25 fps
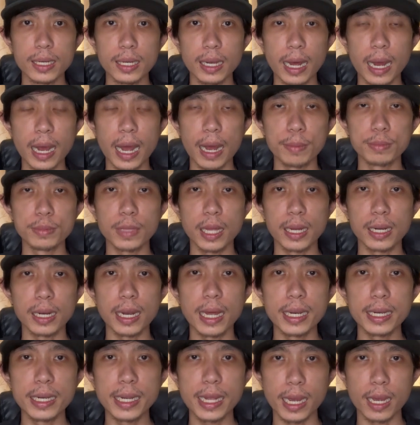นะครับดัง
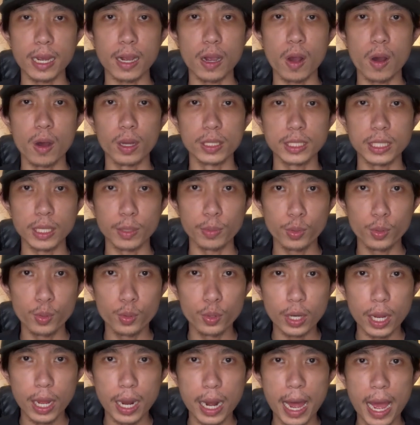นั้นเนี่ยก่อนจะพู
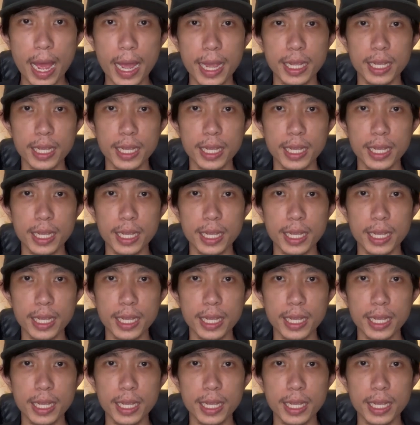ดอะไร